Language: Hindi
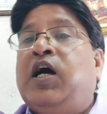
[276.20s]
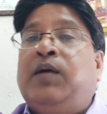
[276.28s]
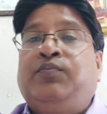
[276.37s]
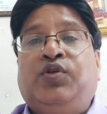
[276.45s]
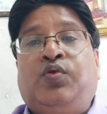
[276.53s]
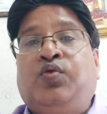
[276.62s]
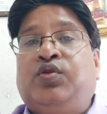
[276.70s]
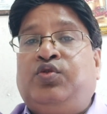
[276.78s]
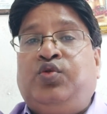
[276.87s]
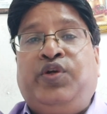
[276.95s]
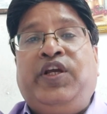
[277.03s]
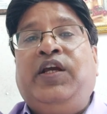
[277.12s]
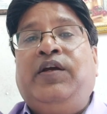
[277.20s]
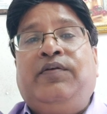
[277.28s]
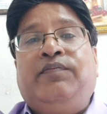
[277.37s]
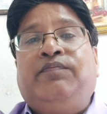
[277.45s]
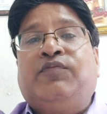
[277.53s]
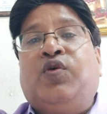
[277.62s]
आप ज़रूर जुड़िए
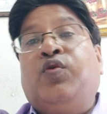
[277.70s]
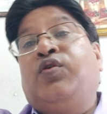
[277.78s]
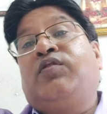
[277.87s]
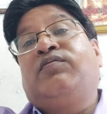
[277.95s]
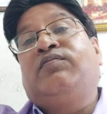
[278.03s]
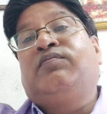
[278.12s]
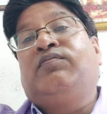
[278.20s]
और